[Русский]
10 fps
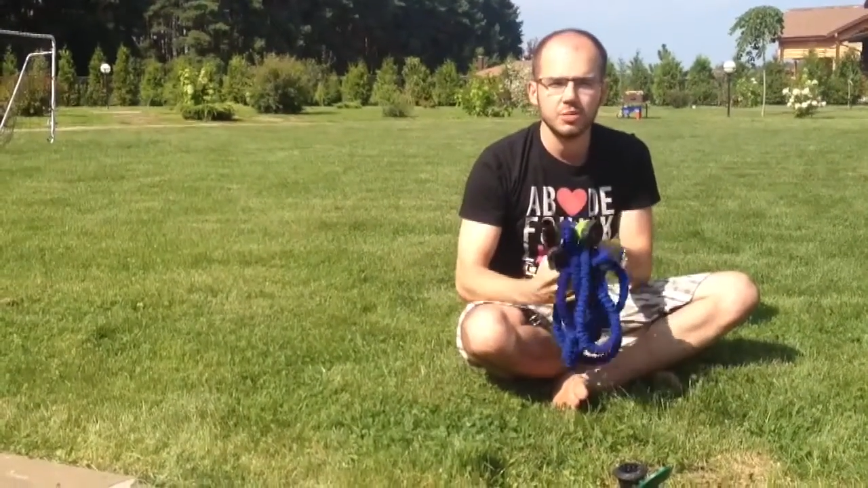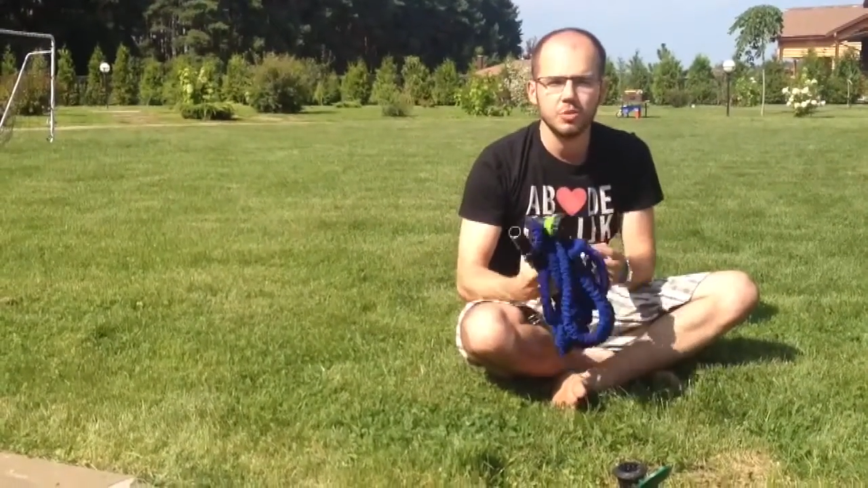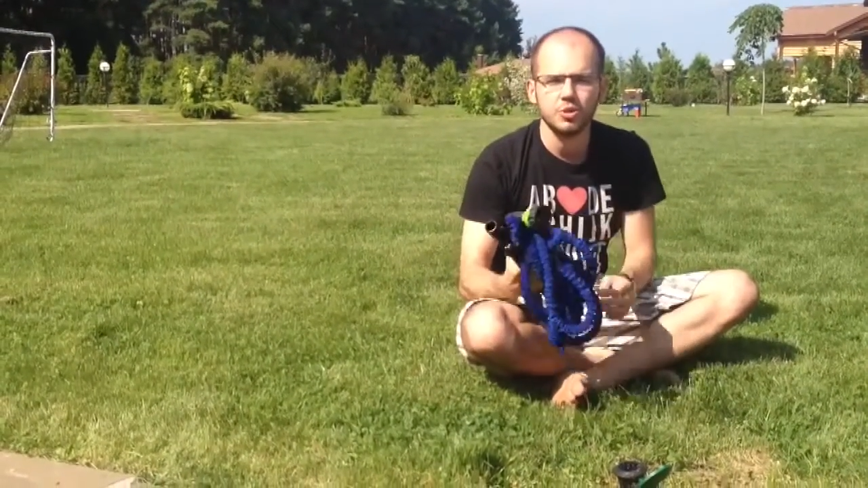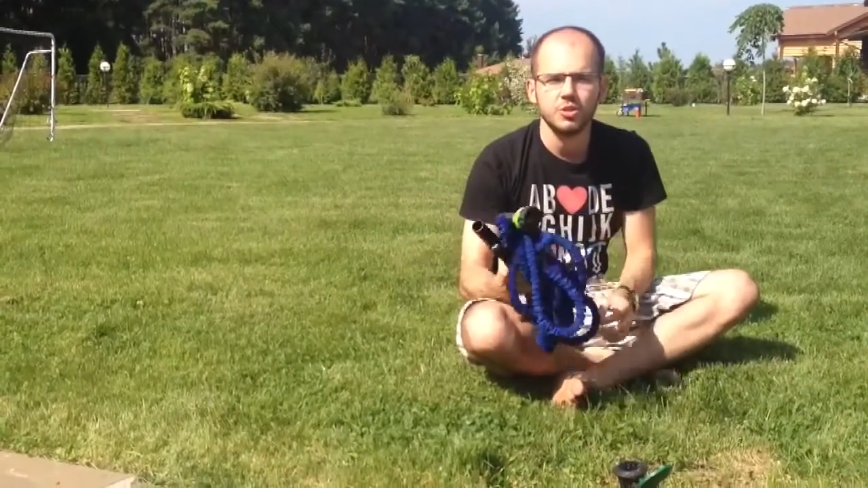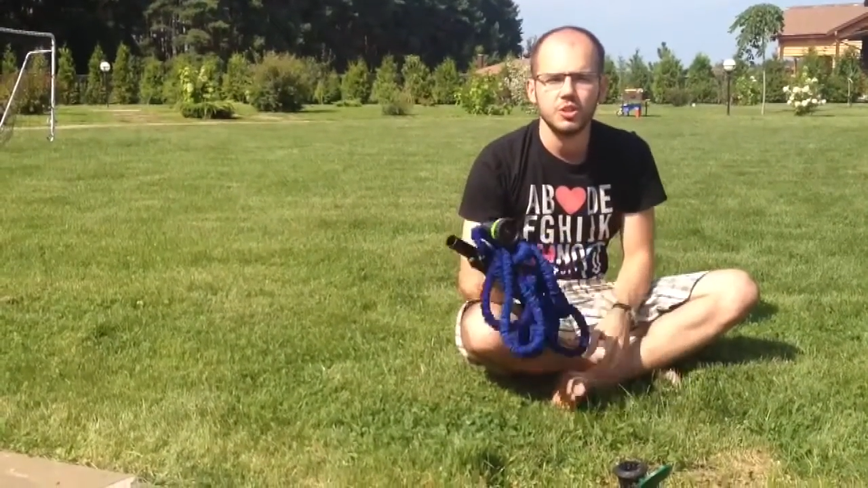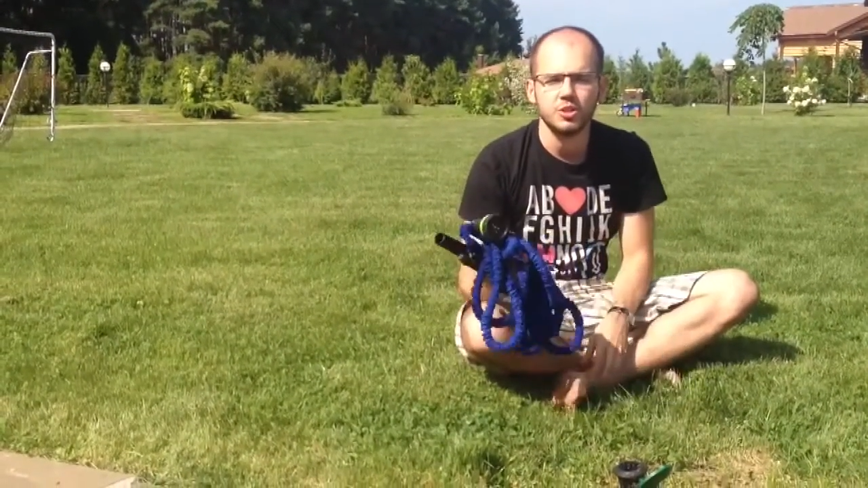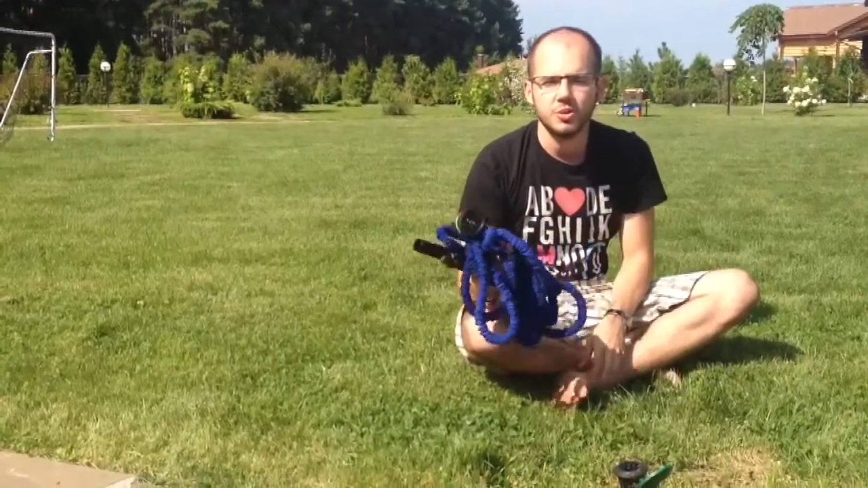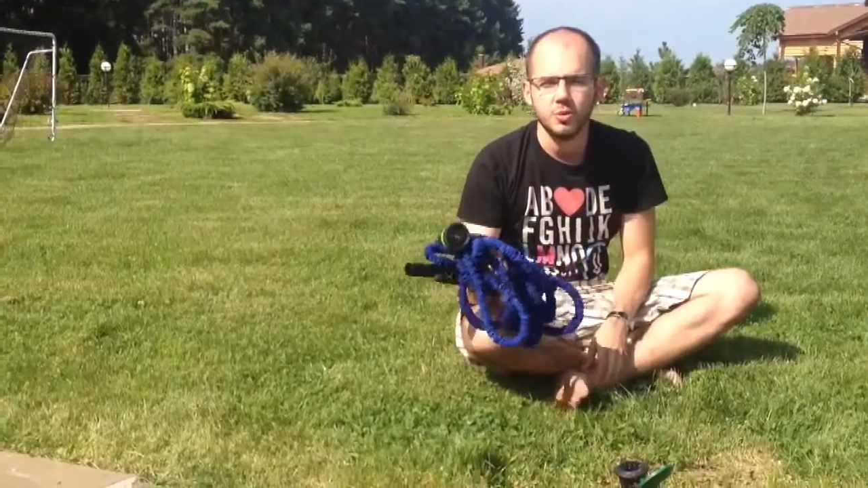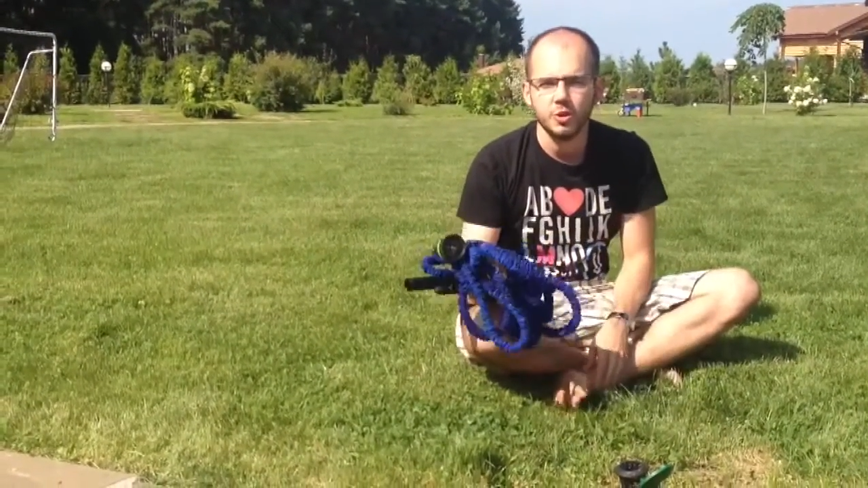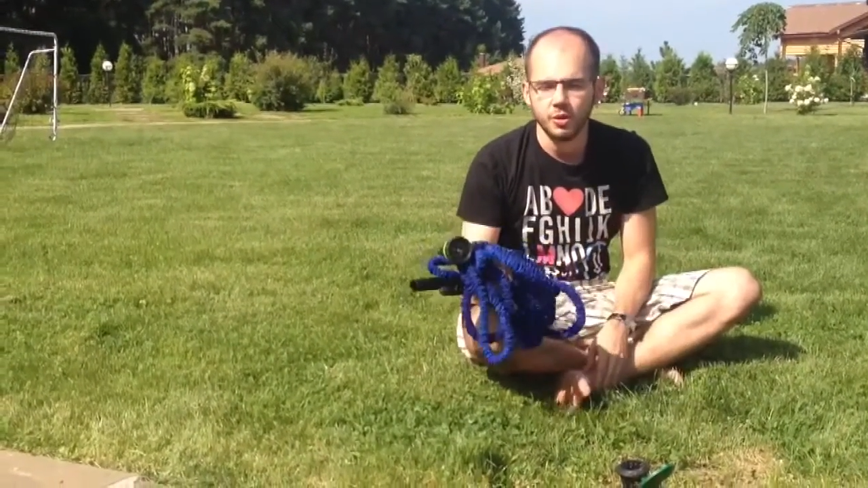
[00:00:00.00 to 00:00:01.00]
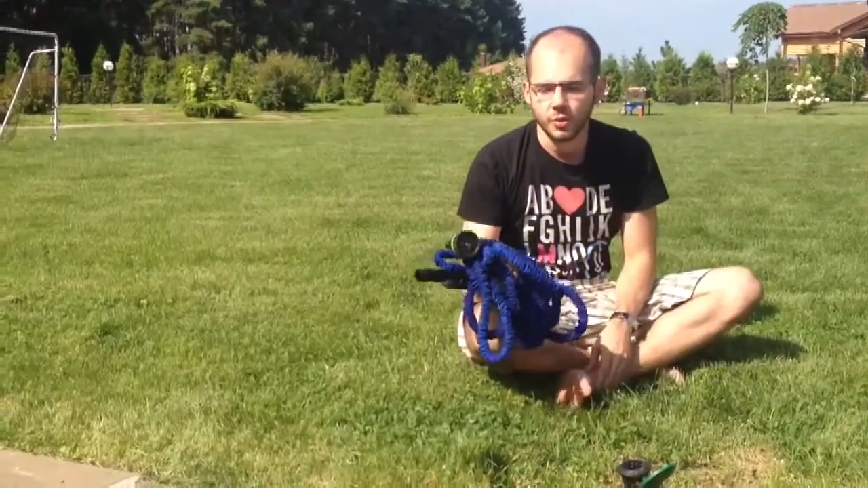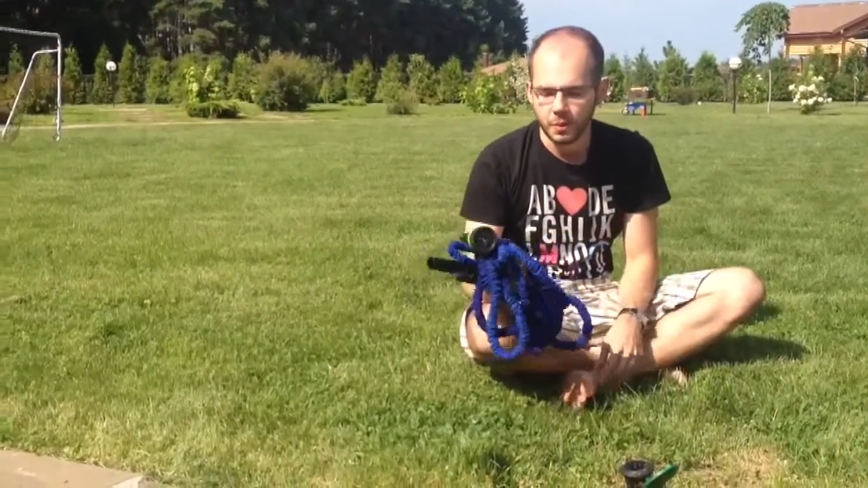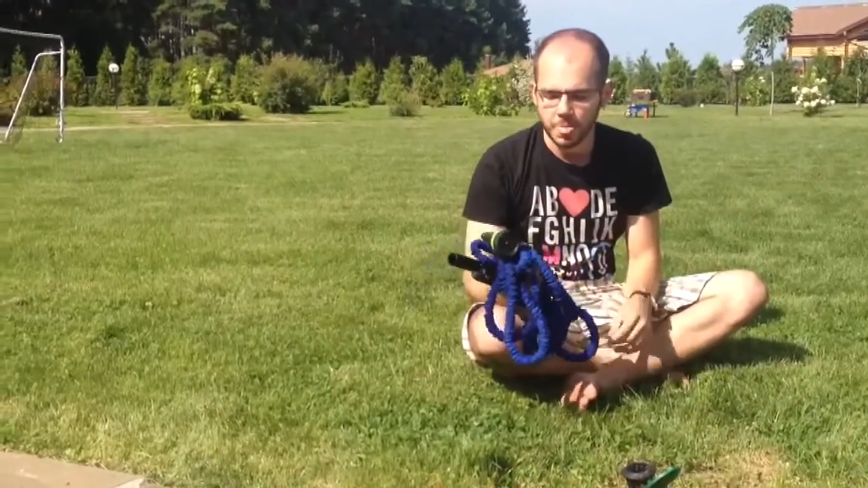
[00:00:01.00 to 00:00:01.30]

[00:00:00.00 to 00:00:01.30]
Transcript: ним может даже ребенок.